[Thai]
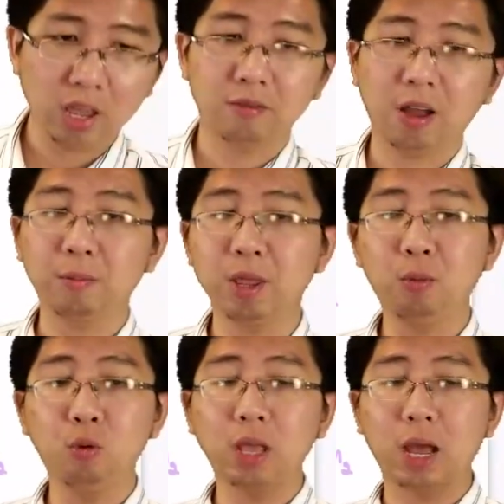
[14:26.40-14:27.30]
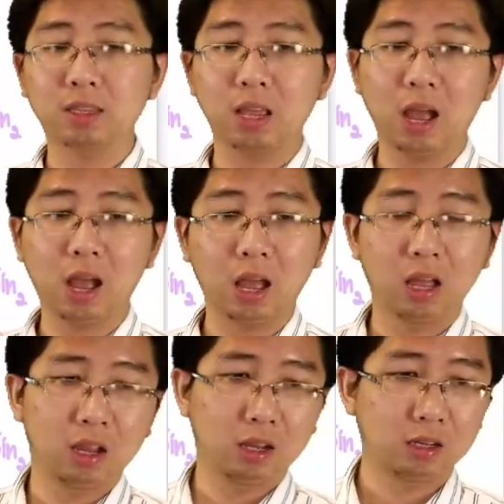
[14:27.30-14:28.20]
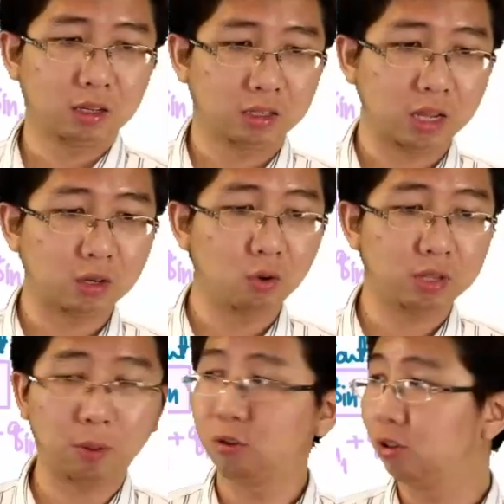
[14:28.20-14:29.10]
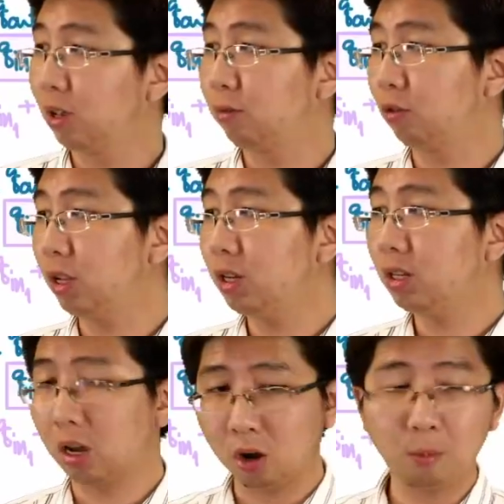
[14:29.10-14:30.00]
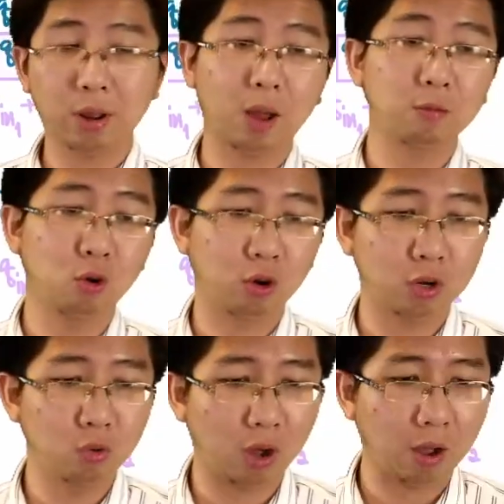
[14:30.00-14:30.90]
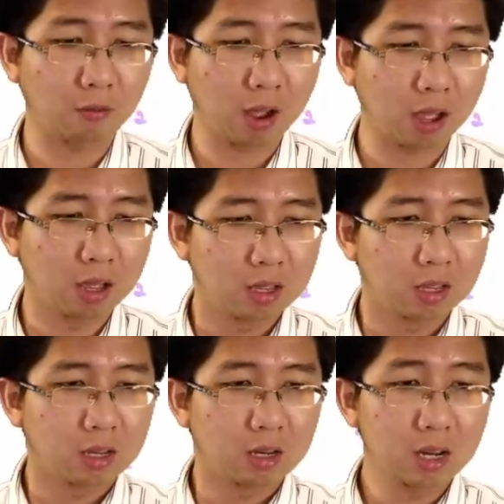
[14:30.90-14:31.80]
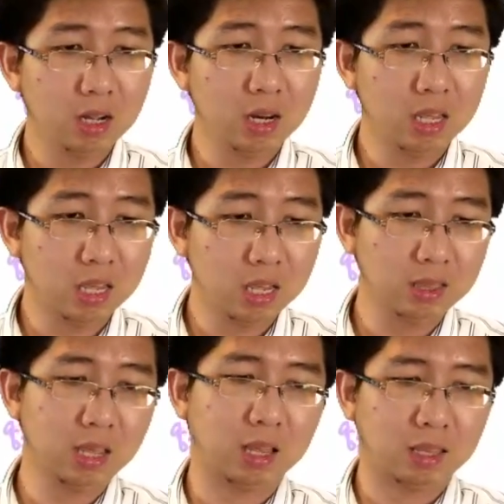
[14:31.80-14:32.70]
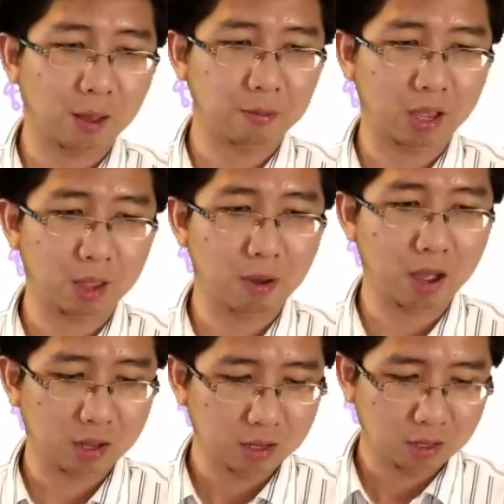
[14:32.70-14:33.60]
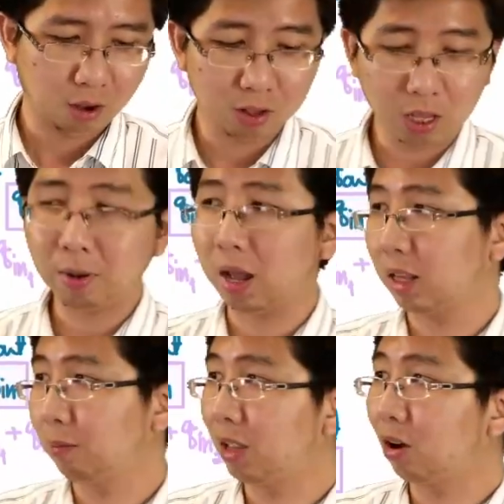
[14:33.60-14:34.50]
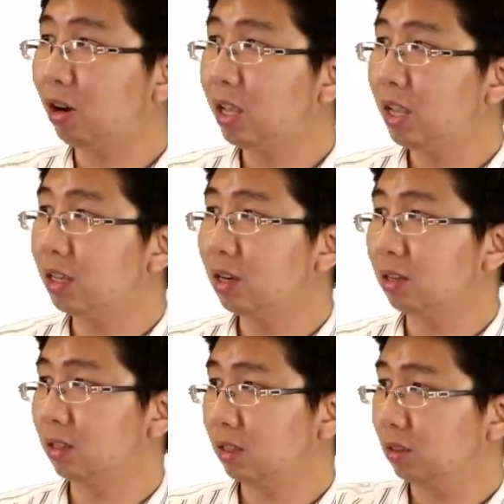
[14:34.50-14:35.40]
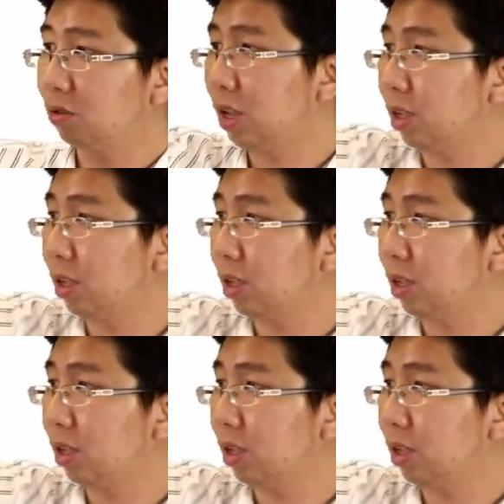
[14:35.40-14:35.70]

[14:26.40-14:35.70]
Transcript: ฟังพี่พูดอาจจะยังดูสับสนสับสนนิดนึงเดี๋ยวลองมาทำโจทย์กันดูครับว่าเรื่องรีฮีทเนี่ยทำยังไงบ้าง คอนเซปต์หลักสำคัญของรีฮีทคือตัวนี้